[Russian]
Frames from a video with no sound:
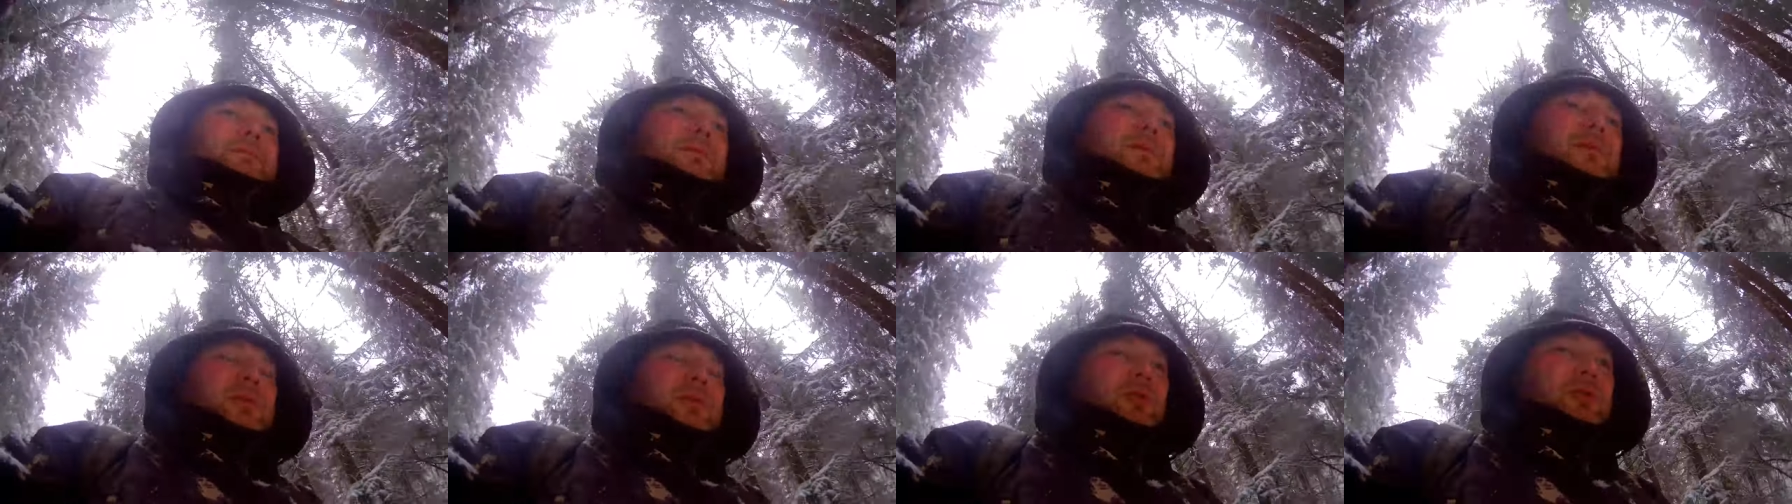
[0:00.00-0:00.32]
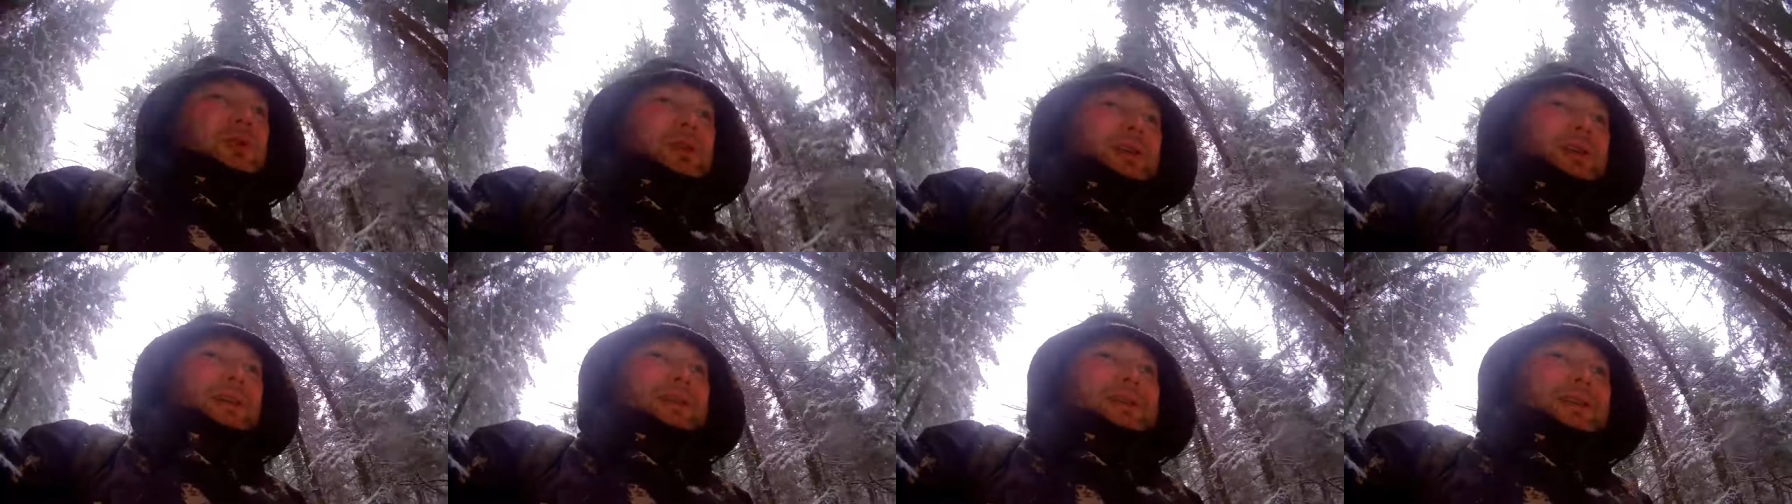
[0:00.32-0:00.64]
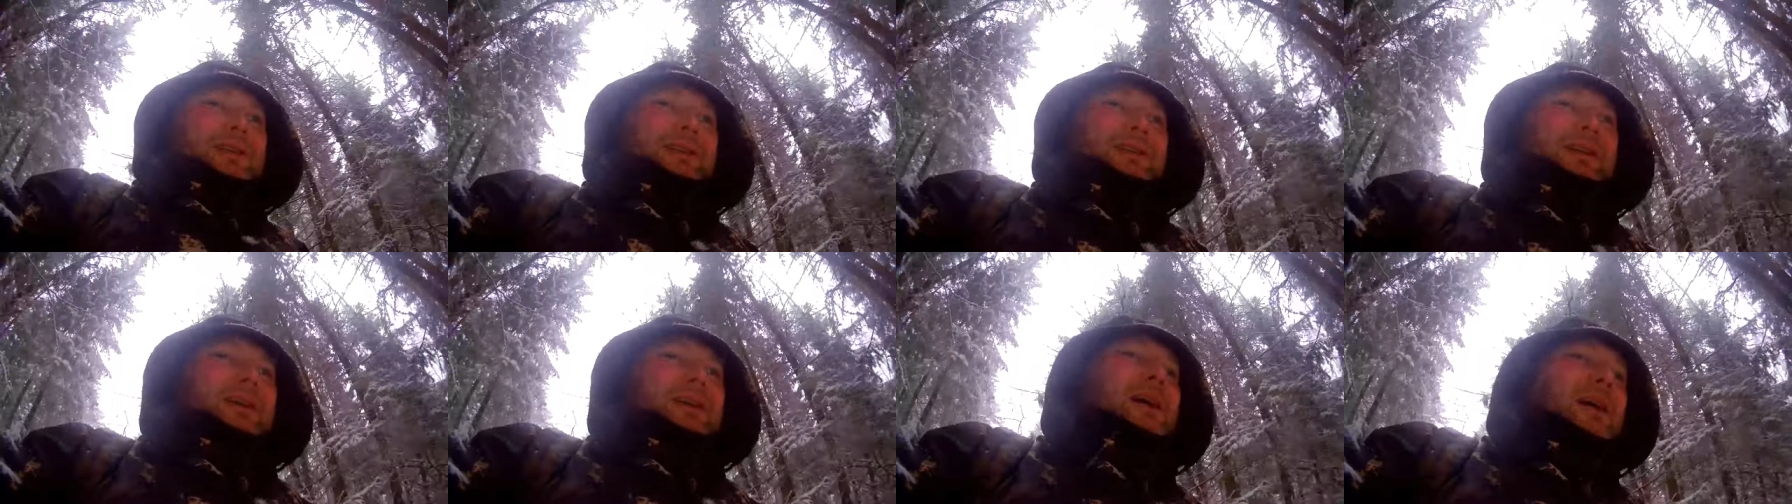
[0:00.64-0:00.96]
Но сейчас
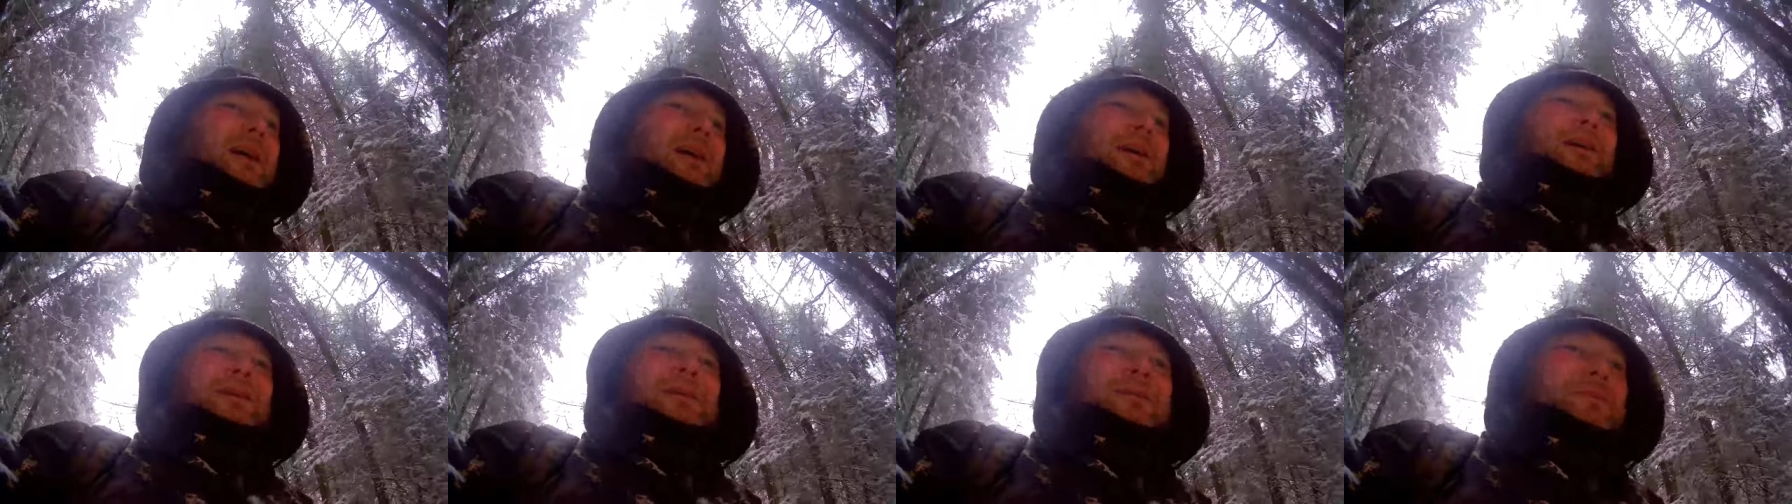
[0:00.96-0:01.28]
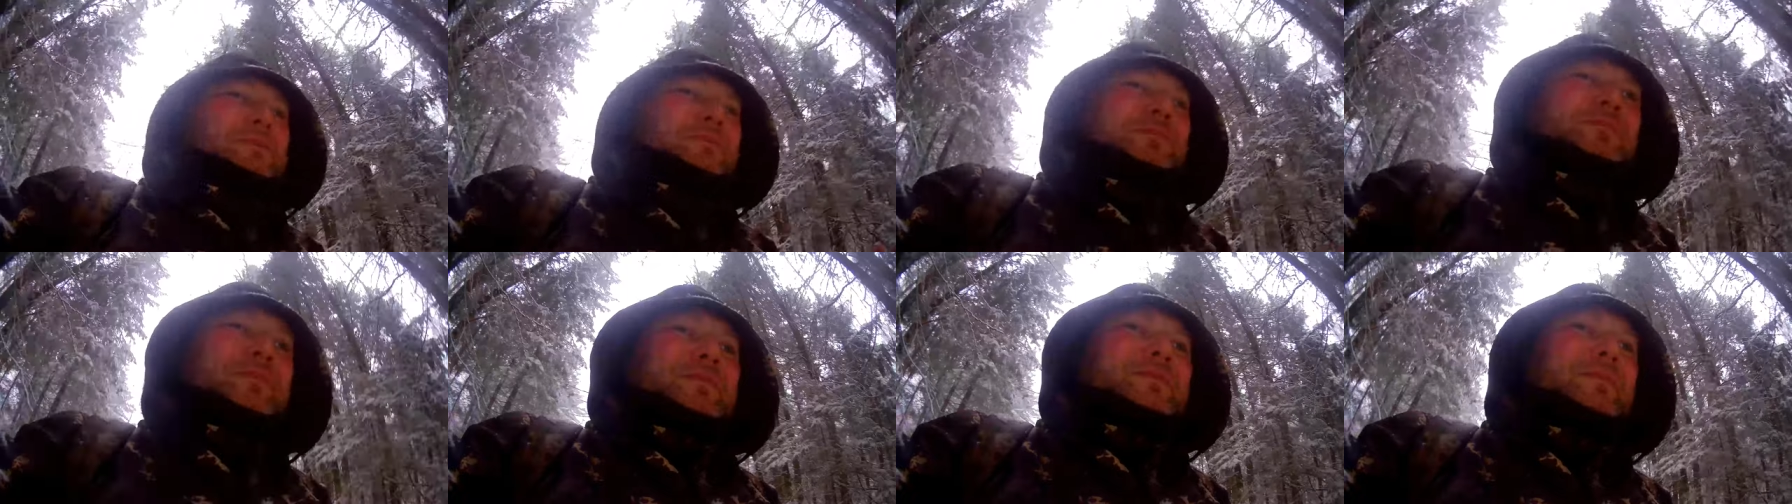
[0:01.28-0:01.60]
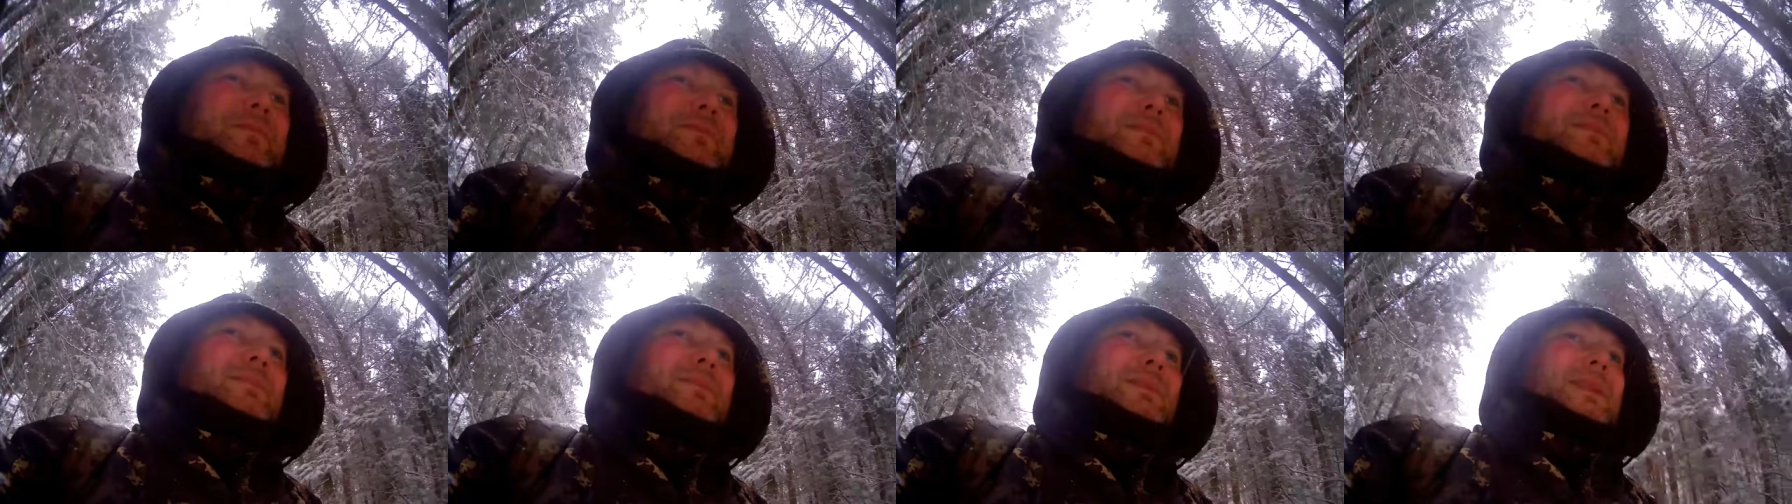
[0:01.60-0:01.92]
это
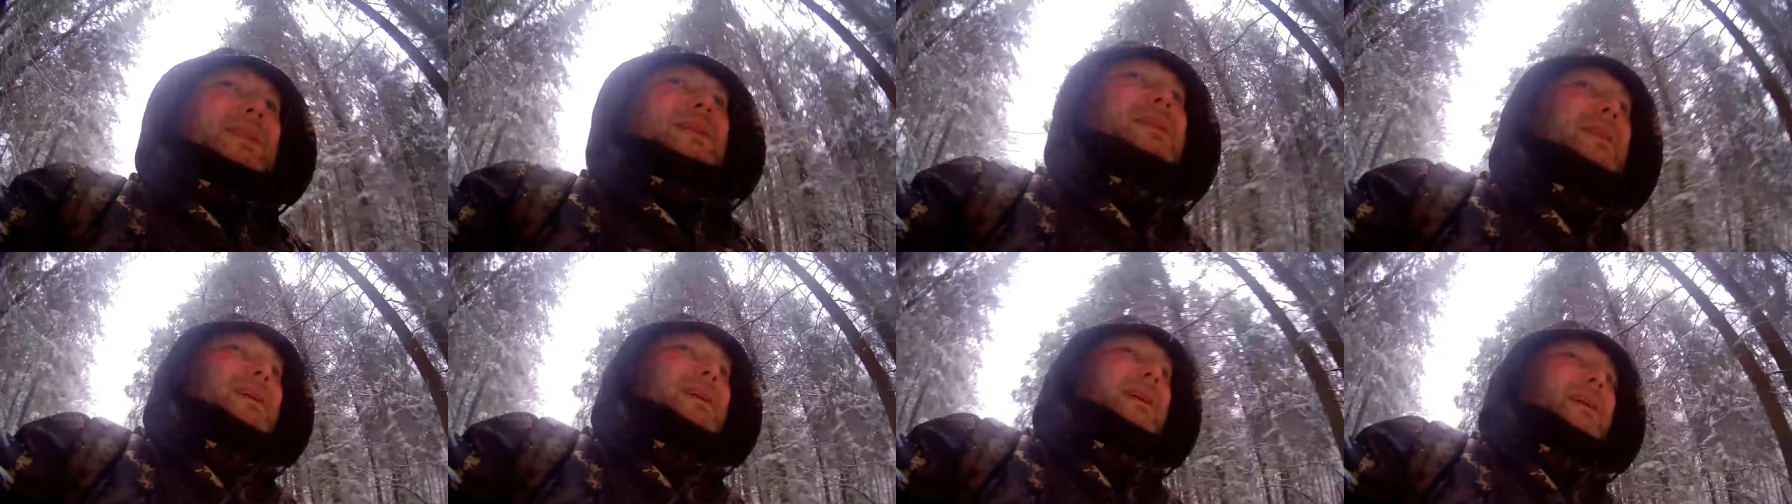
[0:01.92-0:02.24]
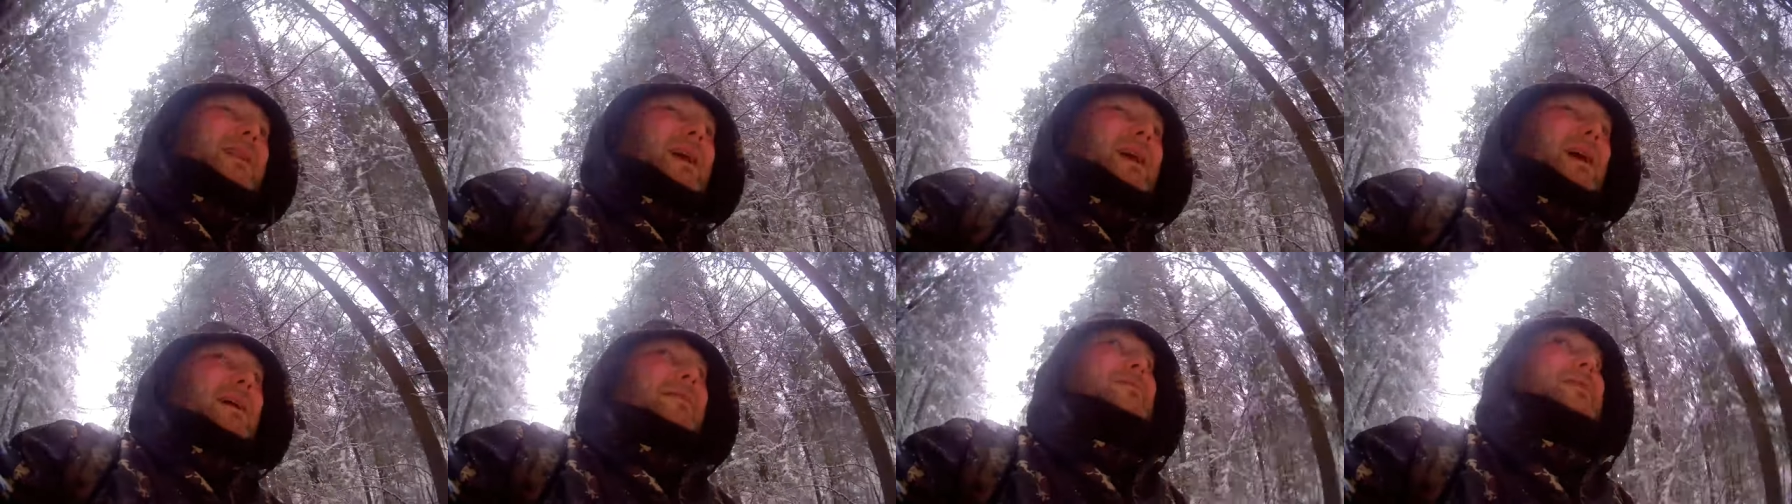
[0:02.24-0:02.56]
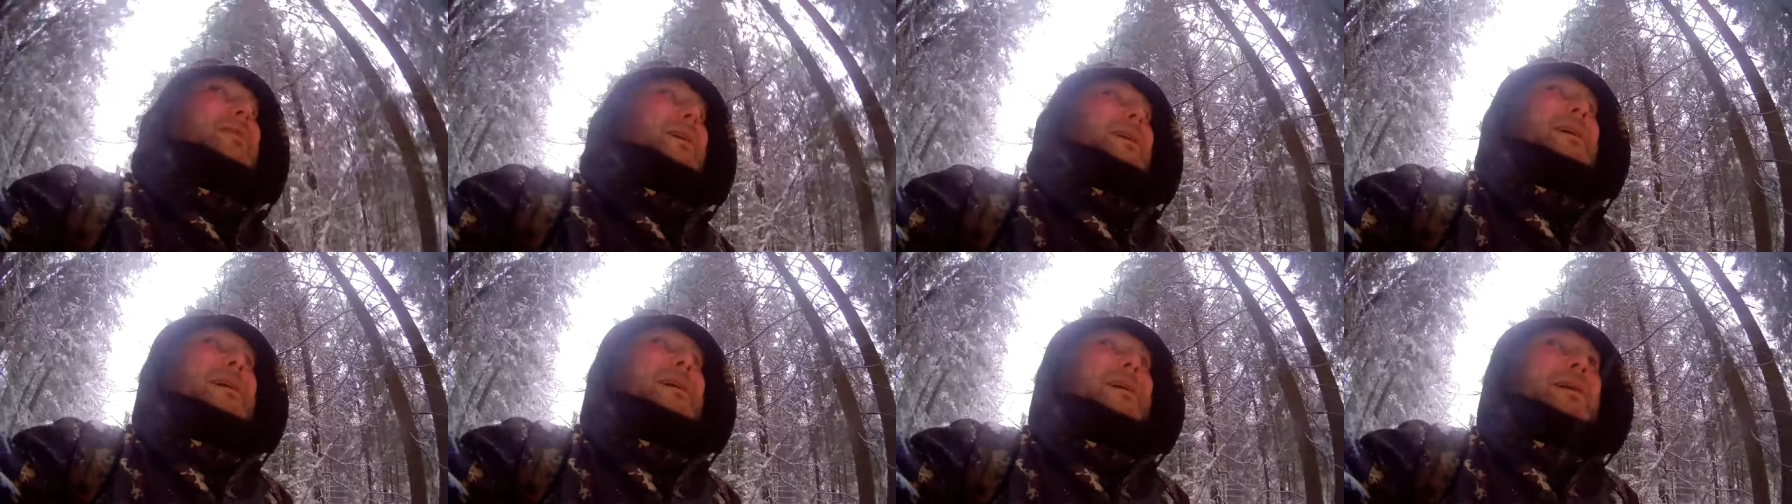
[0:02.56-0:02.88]
не
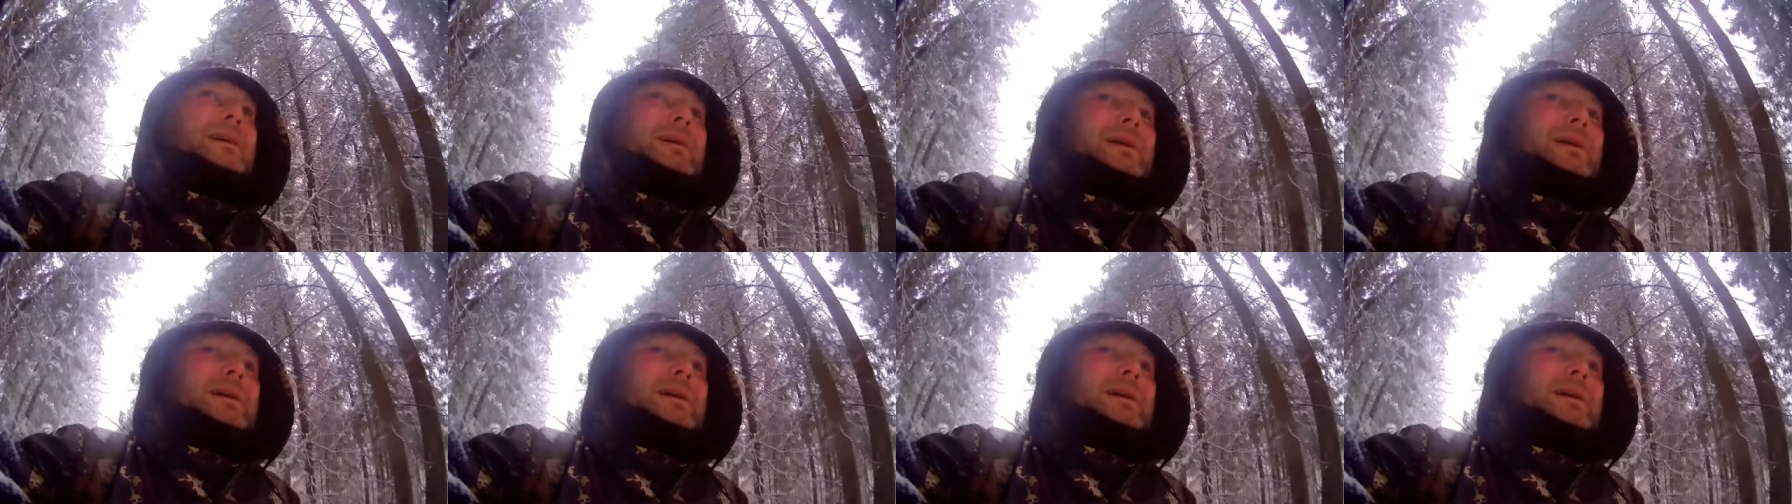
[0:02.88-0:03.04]
главное.